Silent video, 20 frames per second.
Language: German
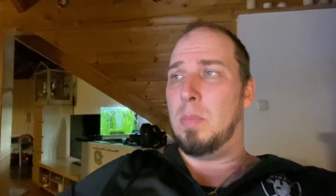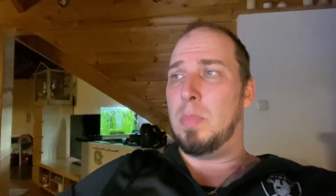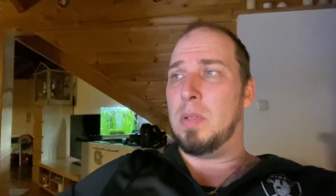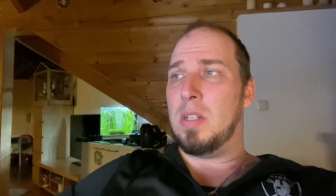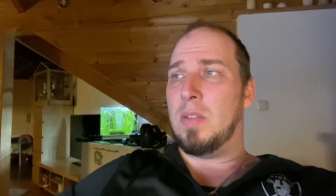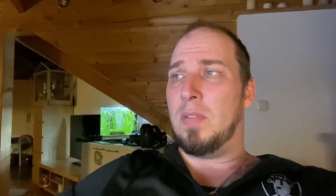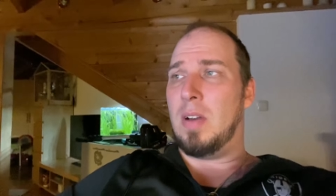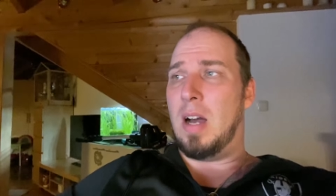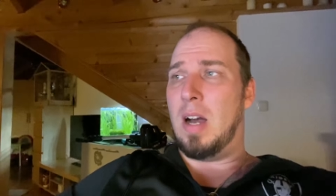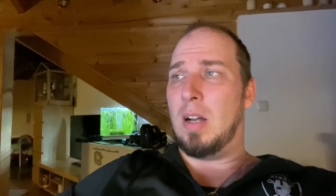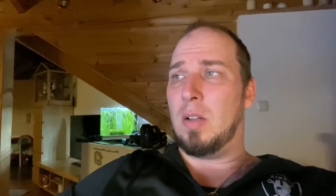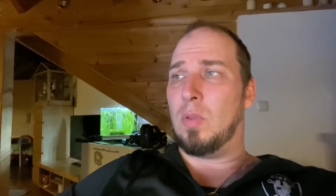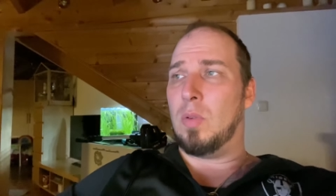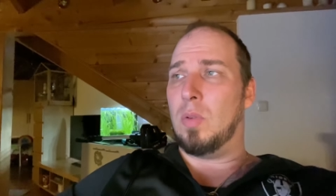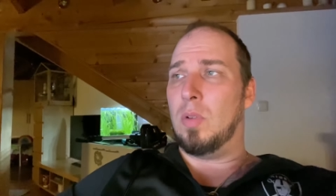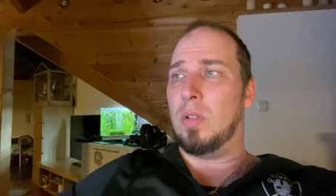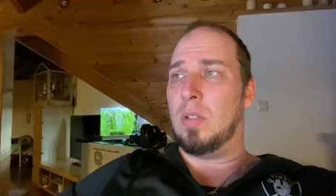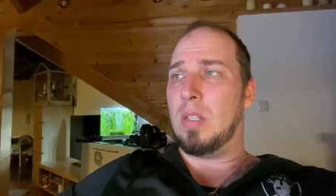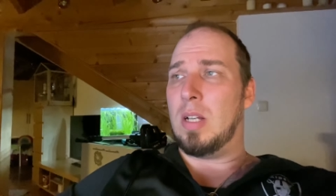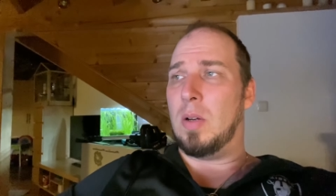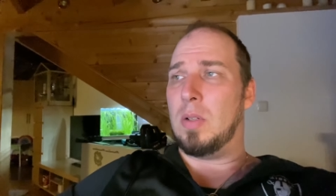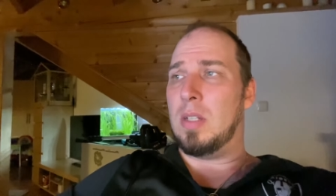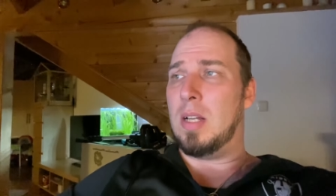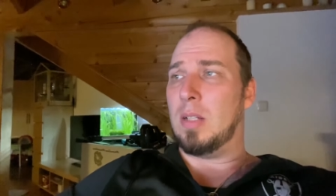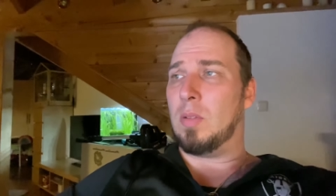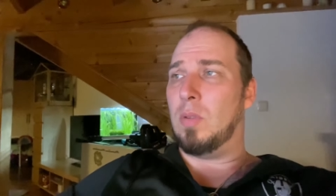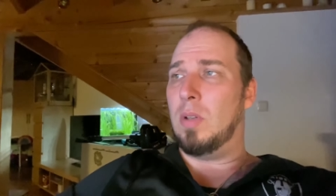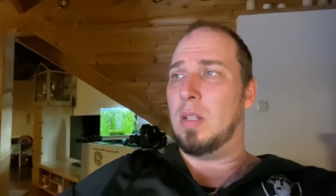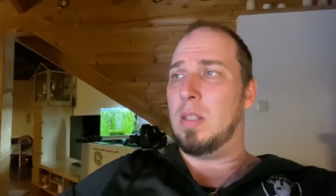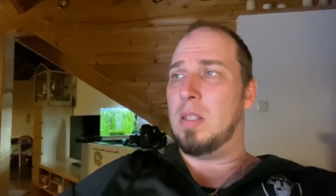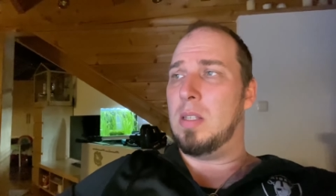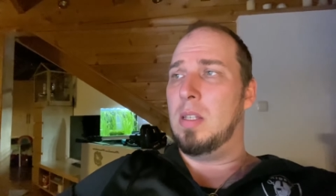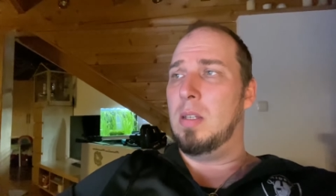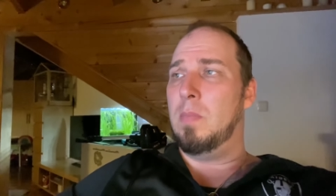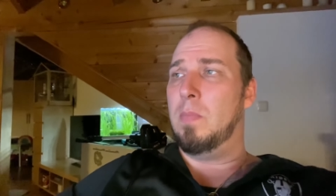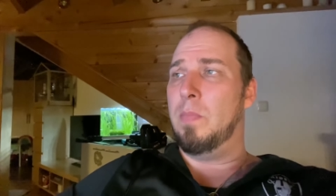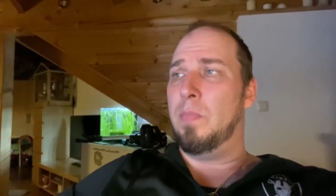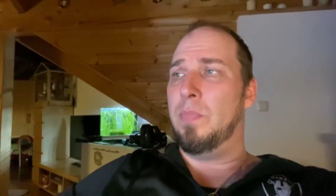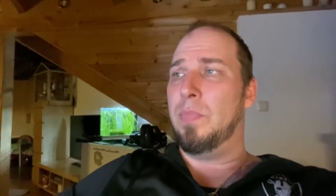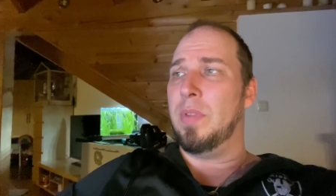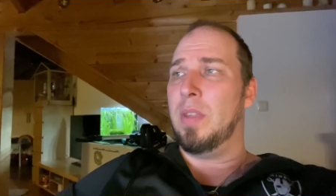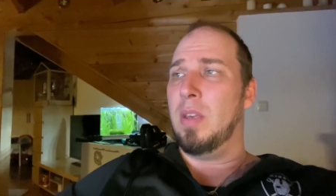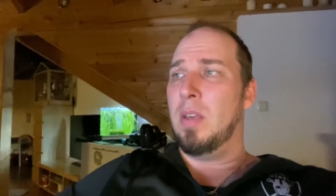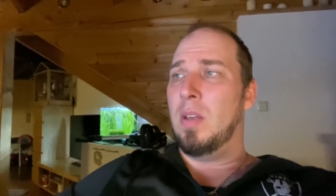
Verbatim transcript: bis auf 800, 1807